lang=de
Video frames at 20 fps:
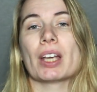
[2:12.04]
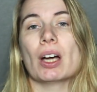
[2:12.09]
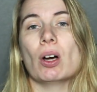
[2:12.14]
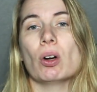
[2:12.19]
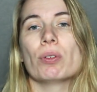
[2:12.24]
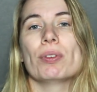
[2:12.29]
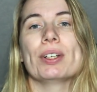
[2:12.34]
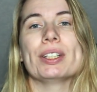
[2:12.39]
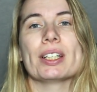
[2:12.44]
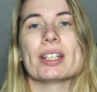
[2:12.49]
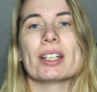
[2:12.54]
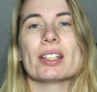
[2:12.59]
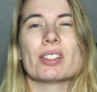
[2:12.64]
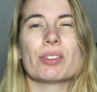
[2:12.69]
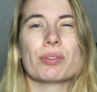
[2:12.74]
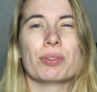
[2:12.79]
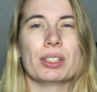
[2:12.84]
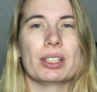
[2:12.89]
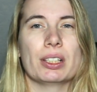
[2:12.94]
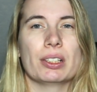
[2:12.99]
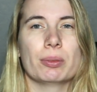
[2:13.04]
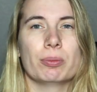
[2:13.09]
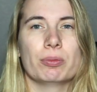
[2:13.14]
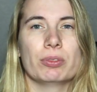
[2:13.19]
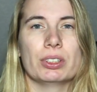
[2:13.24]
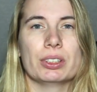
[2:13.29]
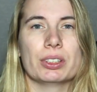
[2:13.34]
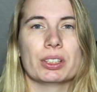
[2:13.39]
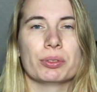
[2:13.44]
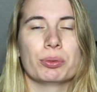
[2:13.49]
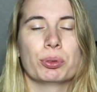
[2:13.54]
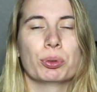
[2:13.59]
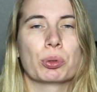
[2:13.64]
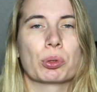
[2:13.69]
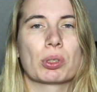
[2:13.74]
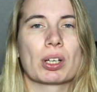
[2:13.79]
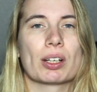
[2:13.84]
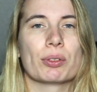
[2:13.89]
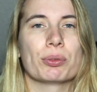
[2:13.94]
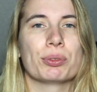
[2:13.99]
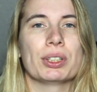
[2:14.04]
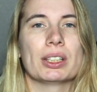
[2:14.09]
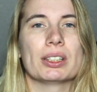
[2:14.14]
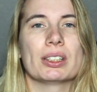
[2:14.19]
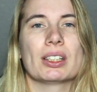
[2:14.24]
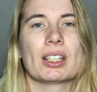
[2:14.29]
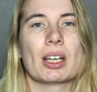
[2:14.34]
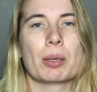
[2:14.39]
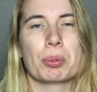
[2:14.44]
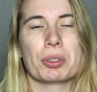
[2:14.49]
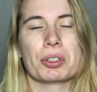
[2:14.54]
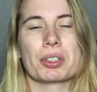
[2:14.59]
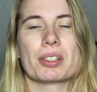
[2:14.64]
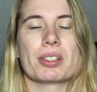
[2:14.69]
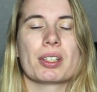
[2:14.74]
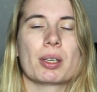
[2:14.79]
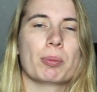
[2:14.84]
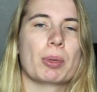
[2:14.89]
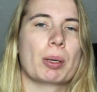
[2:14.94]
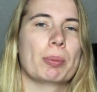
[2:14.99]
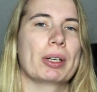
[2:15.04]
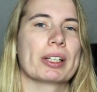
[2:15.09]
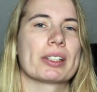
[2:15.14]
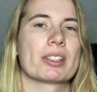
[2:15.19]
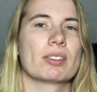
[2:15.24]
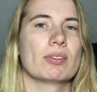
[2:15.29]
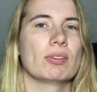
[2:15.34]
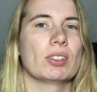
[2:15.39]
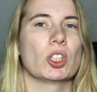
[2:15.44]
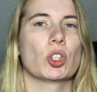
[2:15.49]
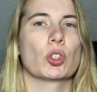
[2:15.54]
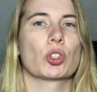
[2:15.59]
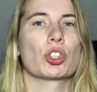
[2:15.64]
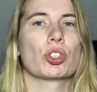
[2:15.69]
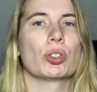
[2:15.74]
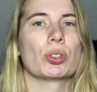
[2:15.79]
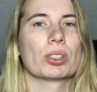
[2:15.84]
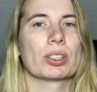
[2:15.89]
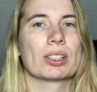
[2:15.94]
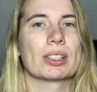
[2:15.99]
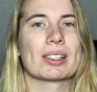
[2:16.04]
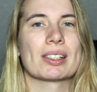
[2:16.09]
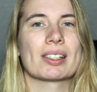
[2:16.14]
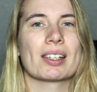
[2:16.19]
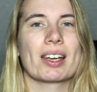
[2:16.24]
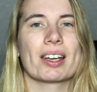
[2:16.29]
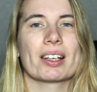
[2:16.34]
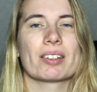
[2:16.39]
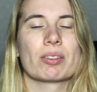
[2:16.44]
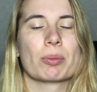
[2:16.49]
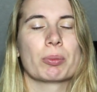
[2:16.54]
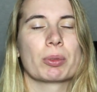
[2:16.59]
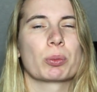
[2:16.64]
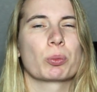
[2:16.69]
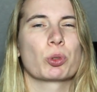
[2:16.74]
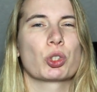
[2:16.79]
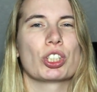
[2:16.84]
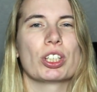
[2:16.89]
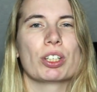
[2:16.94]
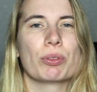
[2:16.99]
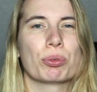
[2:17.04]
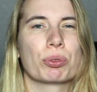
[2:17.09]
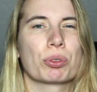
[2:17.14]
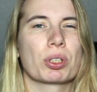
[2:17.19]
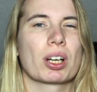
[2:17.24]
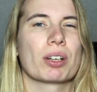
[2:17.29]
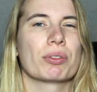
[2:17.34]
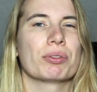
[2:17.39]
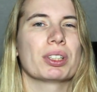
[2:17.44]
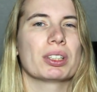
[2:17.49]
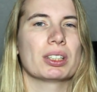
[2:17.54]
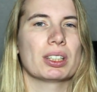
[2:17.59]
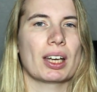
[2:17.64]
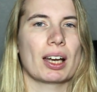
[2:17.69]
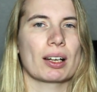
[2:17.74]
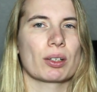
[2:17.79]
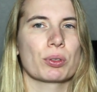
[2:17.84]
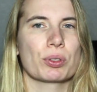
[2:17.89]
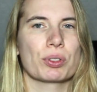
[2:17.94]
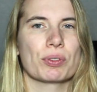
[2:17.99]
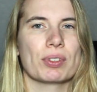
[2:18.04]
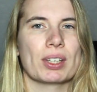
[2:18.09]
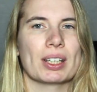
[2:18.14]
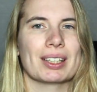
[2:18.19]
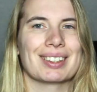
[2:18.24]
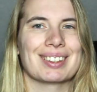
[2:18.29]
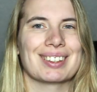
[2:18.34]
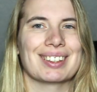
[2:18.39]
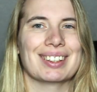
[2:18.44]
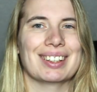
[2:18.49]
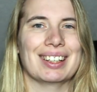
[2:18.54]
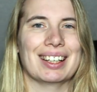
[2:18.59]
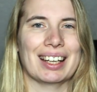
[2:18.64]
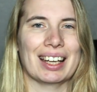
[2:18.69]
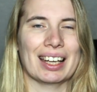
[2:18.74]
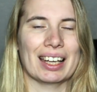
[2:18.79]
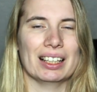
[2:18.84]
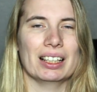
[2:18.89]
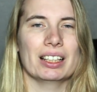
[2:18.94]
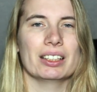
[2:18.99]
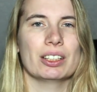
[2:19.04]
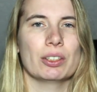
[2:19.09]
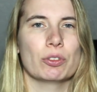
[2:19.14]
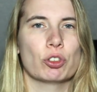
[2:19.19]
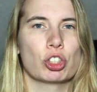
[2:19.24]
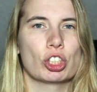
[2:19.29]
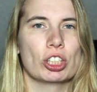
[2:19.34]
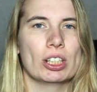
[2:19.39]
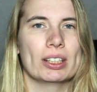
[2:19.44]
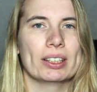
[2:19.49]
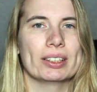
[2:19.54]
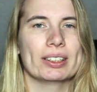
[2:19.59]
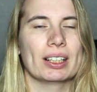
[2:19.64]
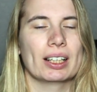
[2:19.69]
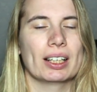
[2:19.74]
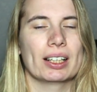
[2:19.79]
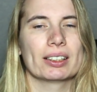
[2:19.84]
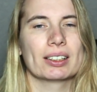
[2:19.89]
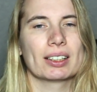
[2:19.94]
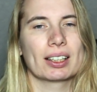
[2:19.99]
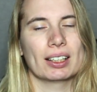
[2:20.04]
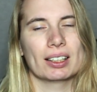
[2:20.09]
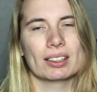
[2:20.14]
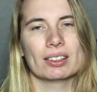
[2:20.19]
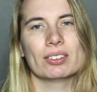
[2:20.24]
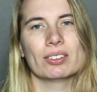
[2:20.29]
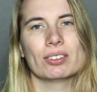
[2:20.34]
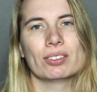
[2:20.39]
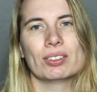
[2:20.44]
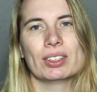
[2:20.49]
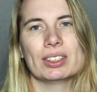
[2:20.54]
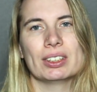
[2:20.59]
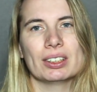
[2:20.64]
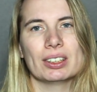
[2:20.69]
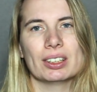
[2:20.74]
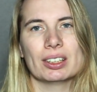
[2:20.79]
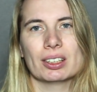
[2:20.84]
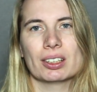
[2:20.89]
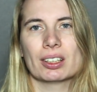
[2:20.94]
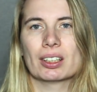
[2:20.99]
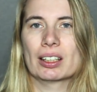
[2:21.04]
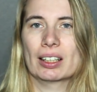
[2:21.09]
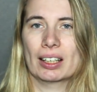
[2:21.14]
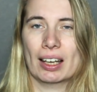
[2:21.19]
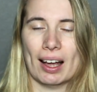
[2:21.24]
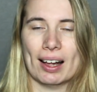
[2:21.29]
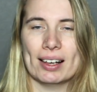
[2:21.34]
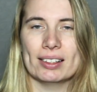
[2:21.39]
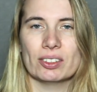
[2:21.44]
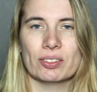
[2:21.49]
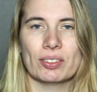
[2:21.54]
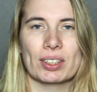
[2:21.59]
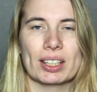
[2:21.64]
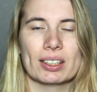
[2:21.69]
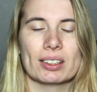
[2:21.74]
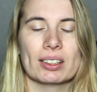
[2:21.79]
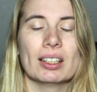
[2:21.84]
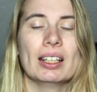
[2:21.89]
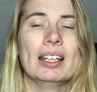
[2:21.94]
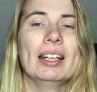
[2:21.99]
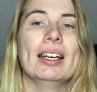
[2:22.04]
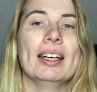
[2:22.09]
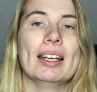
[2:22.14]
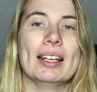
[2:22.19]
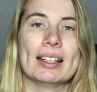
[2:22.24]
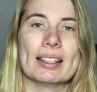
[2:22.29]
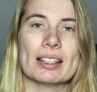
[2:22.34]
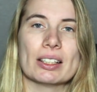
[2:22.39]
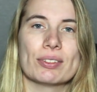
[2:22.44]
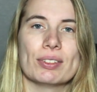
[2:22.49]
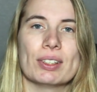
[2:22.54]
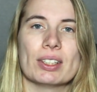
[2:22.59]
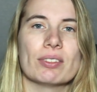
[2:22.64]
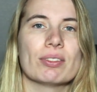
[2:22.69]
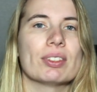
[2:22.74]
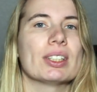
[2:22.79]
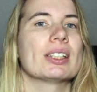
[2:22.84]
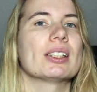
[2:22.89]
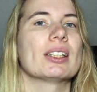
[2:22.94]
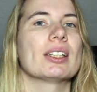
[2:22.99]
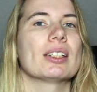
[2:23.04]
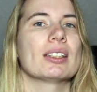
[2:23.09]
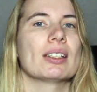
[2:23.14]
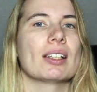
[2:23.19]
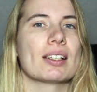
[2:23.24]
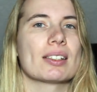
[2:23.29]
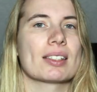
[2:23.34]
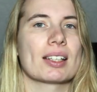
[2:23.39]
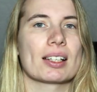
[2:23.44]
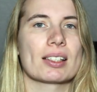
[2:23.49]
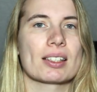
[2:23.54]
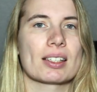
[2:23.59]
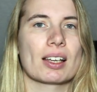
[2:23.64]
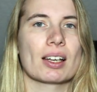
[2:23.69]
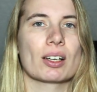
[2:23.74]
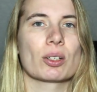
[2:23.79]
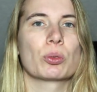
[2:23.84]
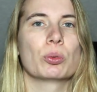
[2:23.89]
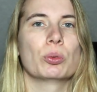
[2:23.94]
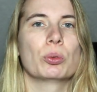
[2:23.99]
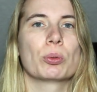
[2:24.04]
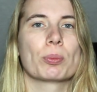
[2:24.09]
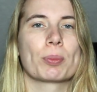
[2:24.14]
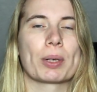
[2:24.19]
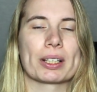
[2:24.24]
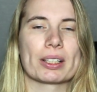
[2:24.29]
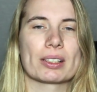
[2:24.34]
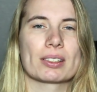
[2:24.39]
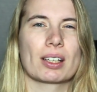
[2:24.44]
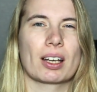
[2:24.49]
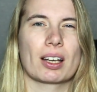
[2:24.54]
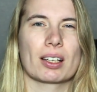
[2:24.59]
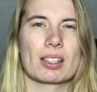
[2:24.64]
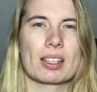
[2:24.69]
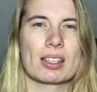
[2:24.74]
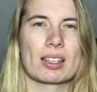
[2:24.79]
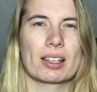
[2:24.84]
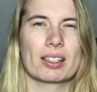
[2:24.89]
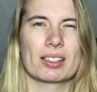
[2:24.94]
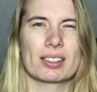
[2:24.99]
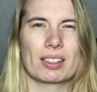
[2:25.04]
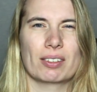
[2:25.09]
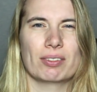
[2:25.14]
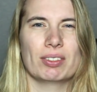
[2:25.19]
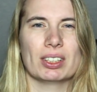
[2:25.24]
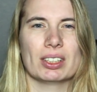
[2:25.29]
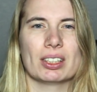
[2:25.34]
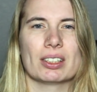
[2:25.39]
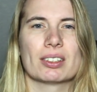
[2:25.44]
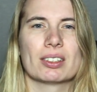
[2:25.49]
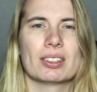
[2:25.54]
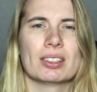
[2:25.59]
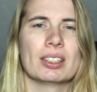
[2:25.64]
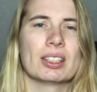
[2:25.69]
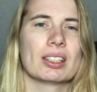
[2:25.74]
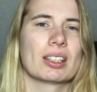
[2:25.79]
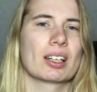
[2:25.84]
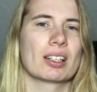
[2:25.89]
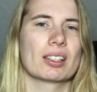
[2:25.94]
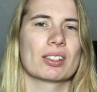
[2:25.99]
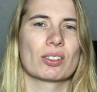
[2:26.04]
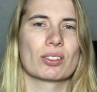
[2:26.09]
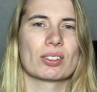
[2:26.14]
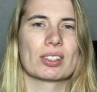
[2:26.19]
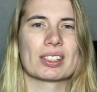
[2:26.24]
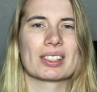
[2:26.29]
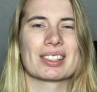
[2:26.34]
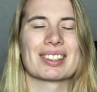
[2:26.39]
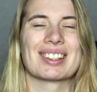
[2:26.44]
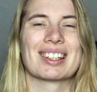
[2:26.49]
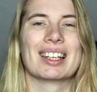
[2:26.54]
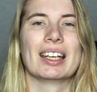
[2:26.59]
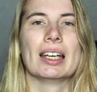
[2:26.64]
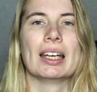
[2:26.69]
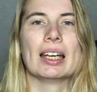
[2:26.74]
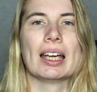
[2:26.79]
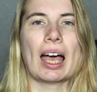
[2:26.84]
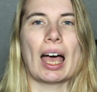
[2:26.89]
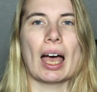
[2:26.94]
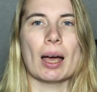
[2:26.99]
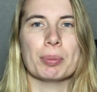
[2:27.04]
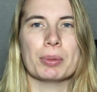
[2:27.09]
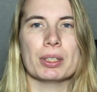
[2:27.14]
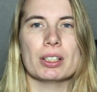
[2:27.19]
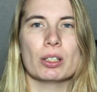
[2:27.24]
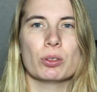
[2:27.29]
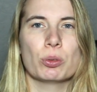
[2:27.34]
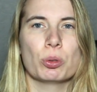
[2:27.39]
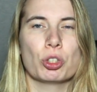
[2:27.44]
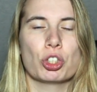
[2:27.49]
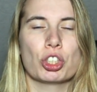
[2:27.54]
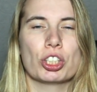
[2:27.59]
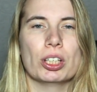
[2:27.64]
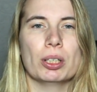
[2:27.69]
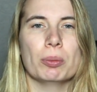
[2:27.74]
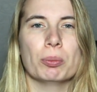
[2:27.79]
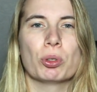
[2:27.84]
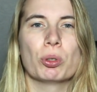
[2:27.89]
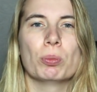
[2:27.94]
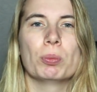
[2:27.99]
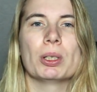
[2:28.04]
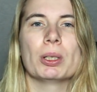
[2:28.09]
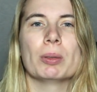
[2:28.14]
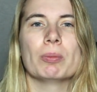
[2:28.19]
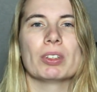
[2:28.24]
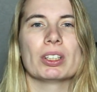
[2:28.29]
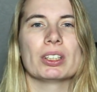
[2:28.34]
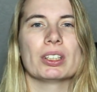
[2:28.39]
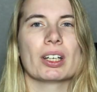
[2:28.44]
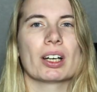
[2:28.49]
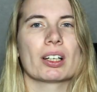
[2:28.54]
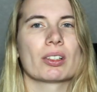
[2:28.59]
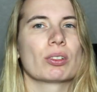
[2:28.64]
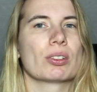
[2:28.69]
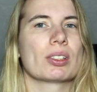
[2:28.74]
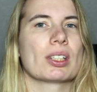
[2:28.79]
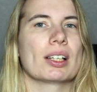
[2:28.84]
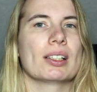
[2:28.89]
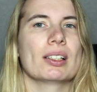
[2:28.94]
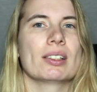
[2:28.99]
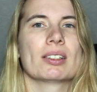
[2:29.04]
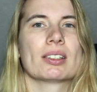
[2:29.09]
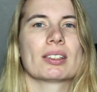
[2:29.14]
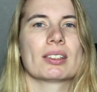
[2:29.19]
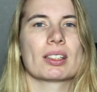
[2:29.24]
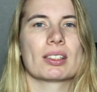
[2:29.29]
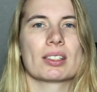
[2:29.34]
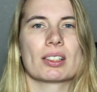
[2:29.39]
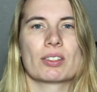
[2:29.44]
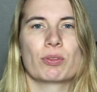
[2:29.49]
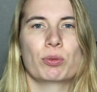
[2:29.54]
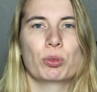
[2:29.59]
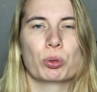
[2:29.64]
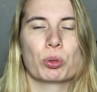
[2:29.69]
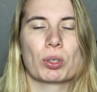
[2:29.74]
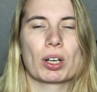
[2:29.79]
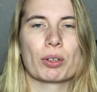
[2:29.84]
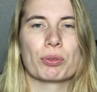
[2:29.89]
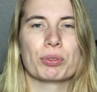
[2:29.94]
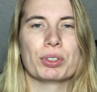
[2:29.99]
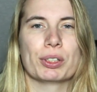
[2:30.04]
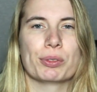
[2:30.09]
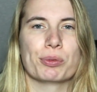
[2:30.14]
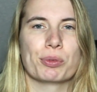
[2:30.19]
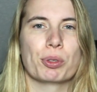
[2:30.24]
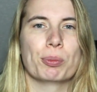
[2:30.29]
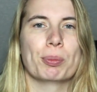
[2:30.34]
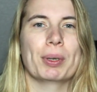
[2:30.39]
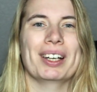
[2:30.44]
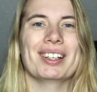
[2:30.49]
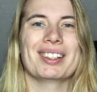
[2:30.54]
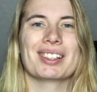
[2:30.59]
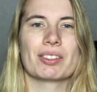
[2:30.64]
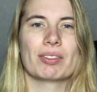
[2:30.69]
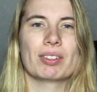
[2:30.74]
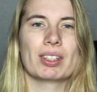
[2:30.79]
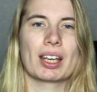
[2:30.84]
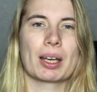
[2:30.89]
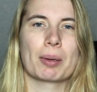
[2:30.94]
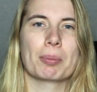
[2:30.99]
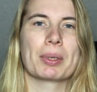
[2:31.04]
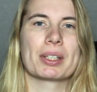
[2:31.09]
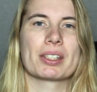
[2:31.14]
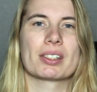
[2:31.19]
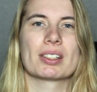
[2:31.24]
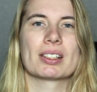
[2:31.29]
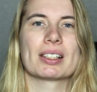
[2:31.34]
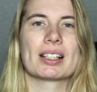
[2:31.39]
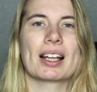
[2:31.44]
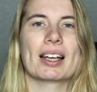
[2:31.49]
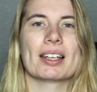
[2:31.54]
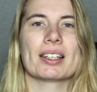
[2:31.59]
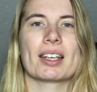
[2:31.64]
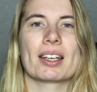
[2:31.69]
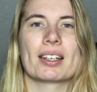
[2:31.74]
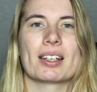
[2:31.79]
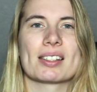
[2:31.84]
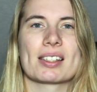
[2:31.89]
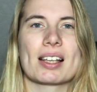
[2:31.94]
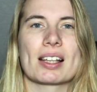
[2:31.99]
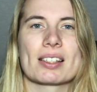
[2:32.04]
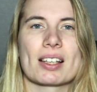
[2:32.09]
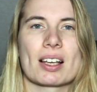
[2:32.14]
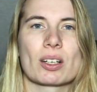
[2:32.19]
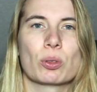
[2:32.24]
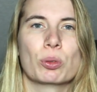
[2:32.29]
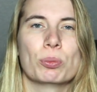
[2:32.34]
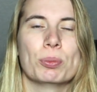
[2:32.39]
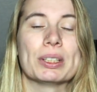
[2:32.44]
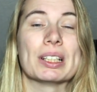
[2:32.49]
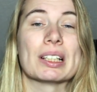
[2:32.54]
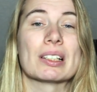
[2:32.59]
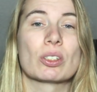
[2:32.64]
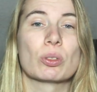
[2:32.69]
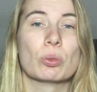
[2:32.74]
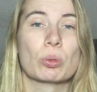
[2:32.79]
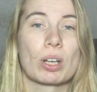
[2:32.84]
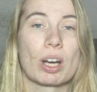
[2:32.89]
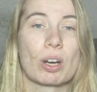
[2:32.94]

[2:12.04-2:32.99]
auch wenn ihr jetzt viel im Winter fotografiert, ich habe euch das ja in meinem letzten Video schon gezeigt, wenn man im Schnee fotografiert, die Akkus werden relativ schnell entladen, gerade wenn die kalt werden. Deswegen wichtig, ein Ersatzakku meines Erachtens eines der wichtigsten Dinge. Ansonsten habt ihr natürlich schnell ein Problem, wenn die Akkus alle sind, dann ist Fotografieren vorbei. Deswegen am besten gleich einen Ersatzakku mit dazu